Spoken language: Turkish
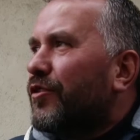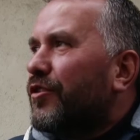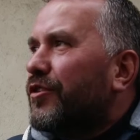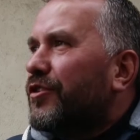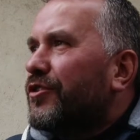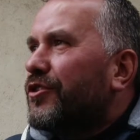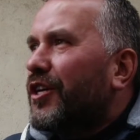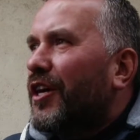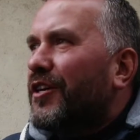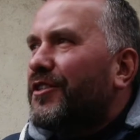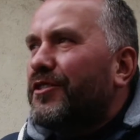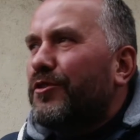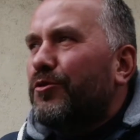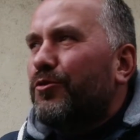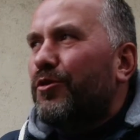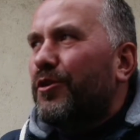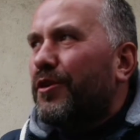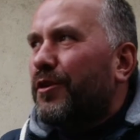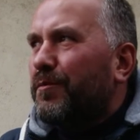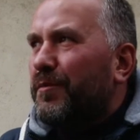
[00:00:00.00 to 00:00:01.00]
Şahsi
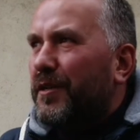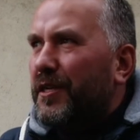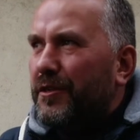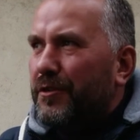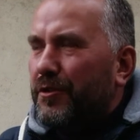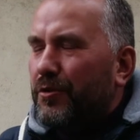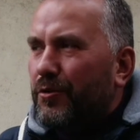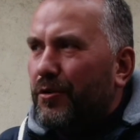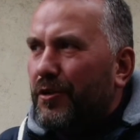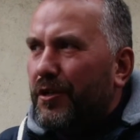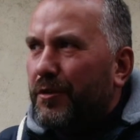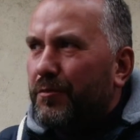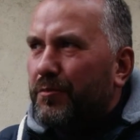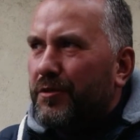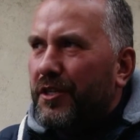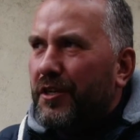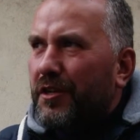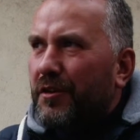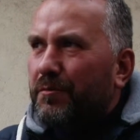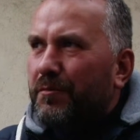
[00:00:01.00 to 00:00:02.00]
olarak, belediye olarak bir
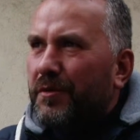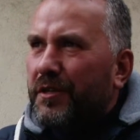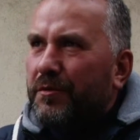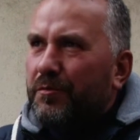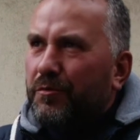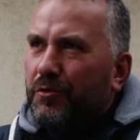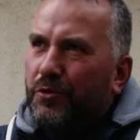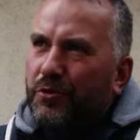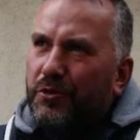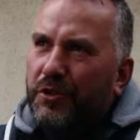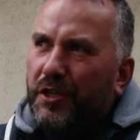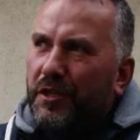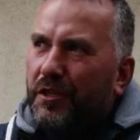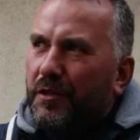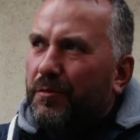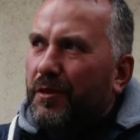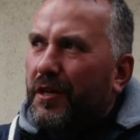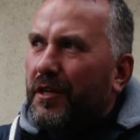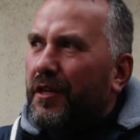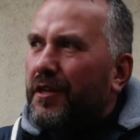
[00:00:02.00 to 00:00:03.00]
şey yapmadı.
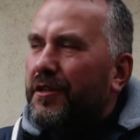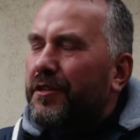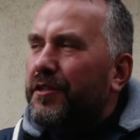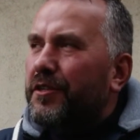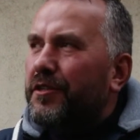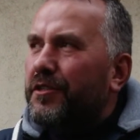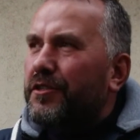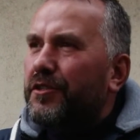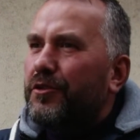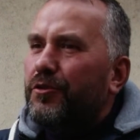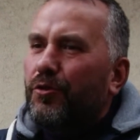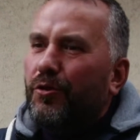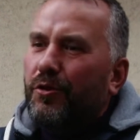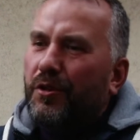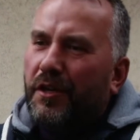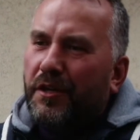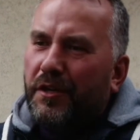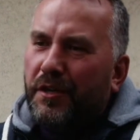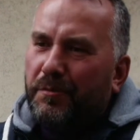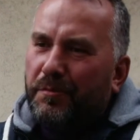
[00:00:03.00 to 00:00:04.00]
Büyükşehir'e bağlandığı için
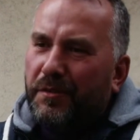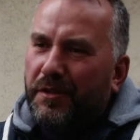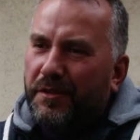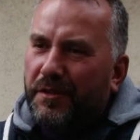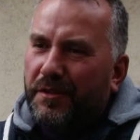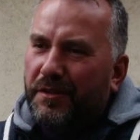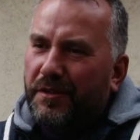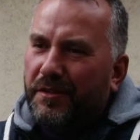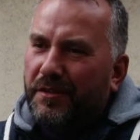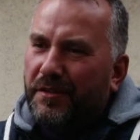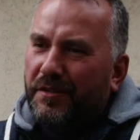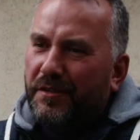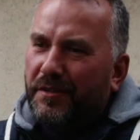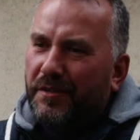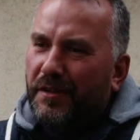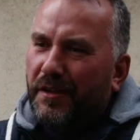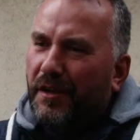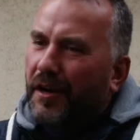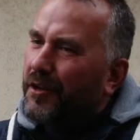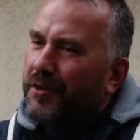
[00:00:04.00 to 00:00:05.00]
yollar yapıldı.
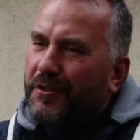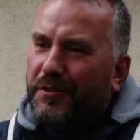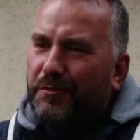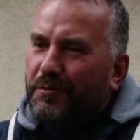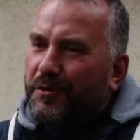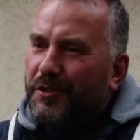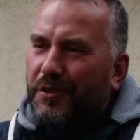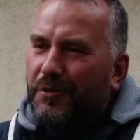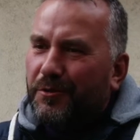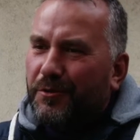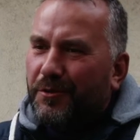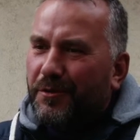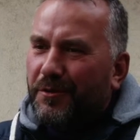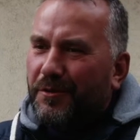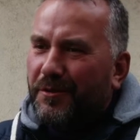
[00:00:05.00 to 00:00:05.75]
Harici bir şey yok.